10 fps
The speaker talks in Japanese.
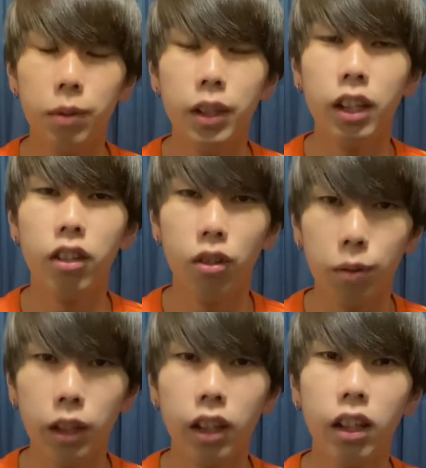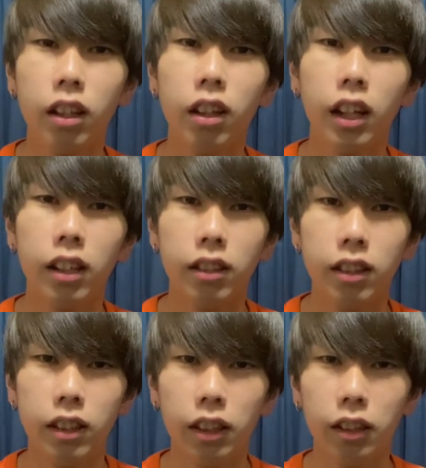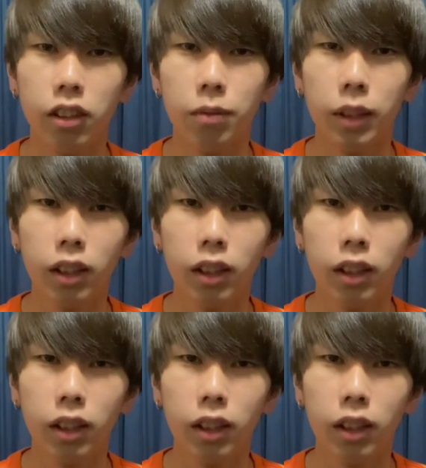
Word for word: 備的、守備的って感じになってしまっ